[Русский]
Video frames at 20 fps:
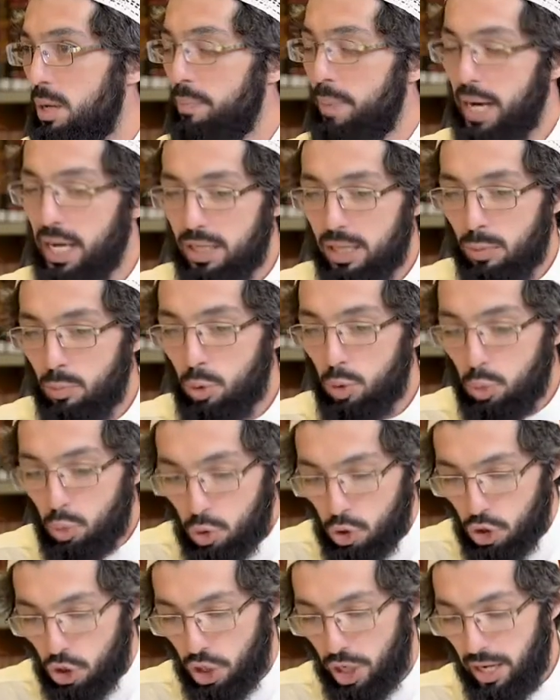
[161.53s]
Поэтому
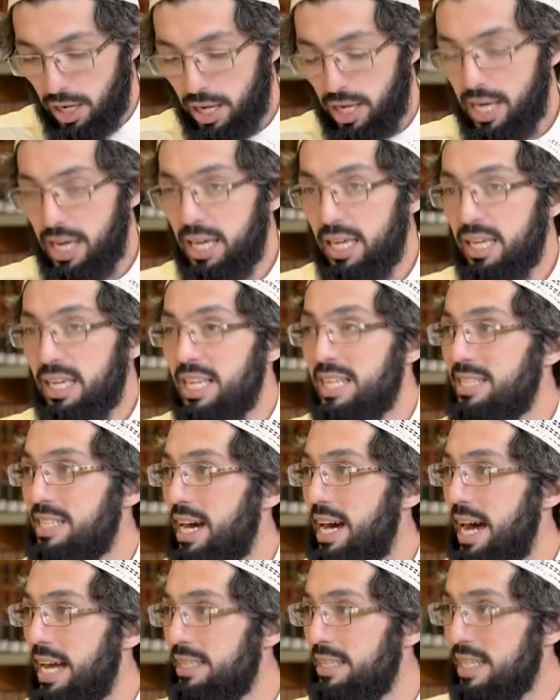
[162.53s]
лучше не
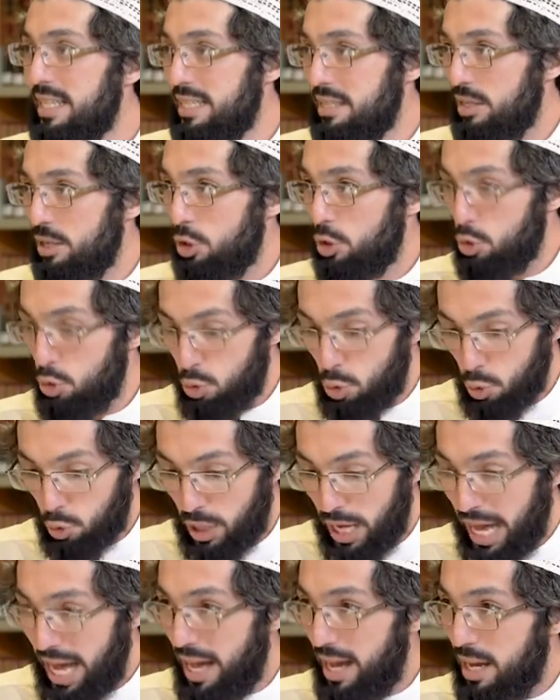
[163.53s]
заходить
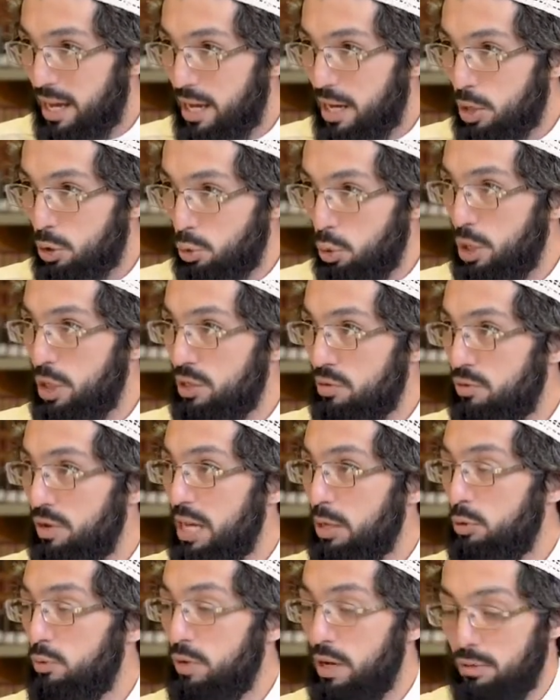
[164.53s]
сюда, то есть в эту, в,